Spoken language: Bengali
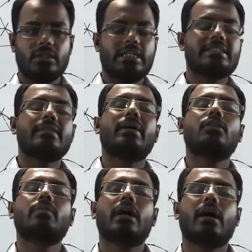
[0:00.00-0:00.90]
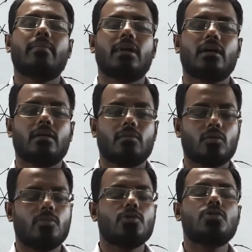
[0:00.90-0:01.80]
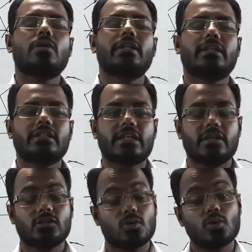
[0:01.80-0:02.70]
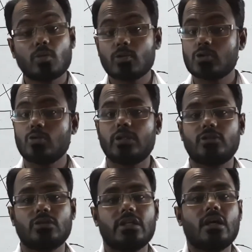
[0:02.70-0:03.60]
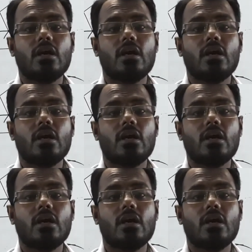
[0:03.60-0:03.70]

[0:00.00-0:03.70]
লেন্সের মাধ্যমে আমরা কোনো বস্তুকে দেখতে যাই আর ছোটো বস্তুকে যদি